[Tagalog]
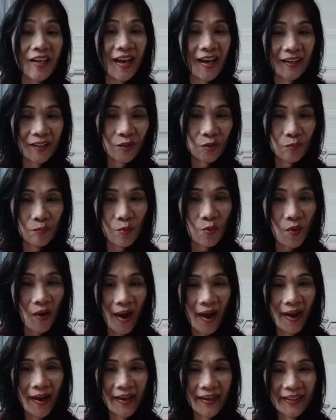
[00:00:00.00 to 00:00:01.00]
lang yung
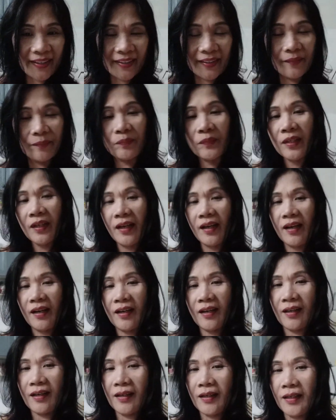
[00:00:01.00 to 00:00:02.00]
buhay
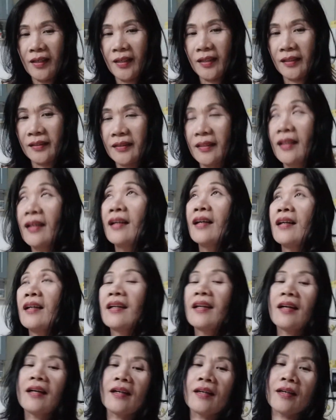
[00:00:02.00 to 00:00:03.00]
at uh,
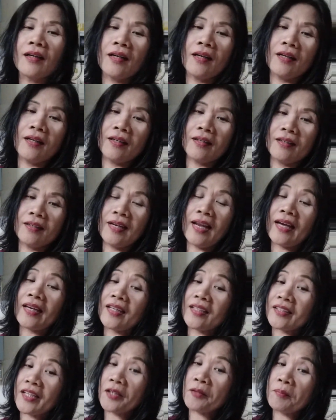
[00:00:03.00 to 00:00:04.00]
uh,
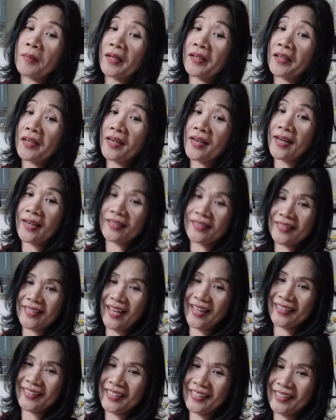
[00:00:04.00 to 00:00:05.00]
lagi tayong mag-relax
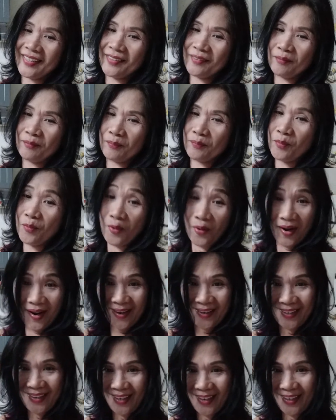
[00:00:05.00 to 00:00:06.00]
sa ating
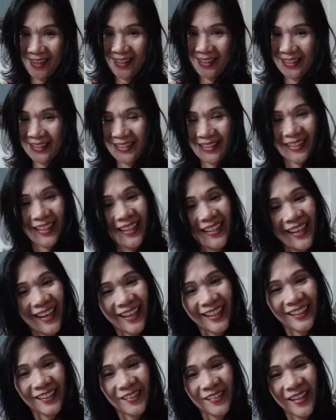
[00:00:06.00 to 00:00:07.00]
buhay guys.
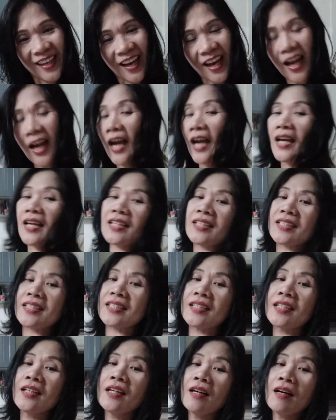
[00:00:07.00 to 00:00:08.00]
Kaya ito guys,
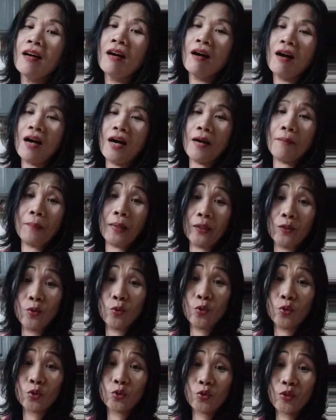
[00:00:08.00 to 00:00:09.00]
Uh,
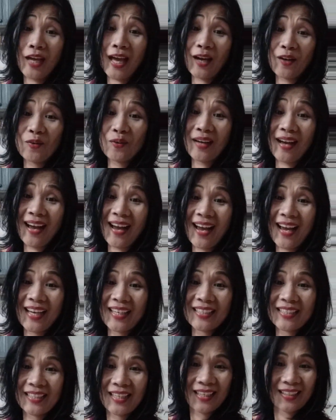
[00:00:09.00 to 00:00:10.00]
magluluto na ako
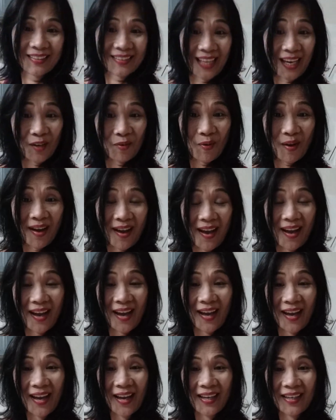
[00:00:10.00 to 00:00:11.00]
guys ng
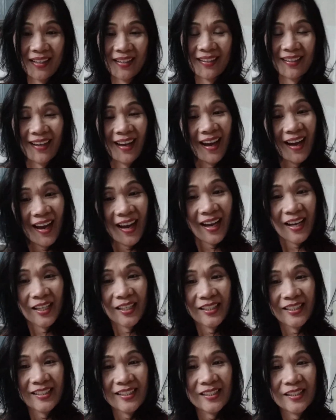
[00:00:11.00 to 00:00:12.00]
takway.
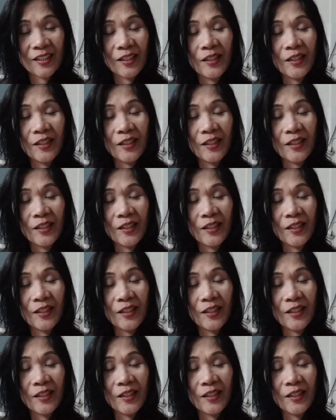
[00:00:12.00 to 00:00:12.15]
Guys,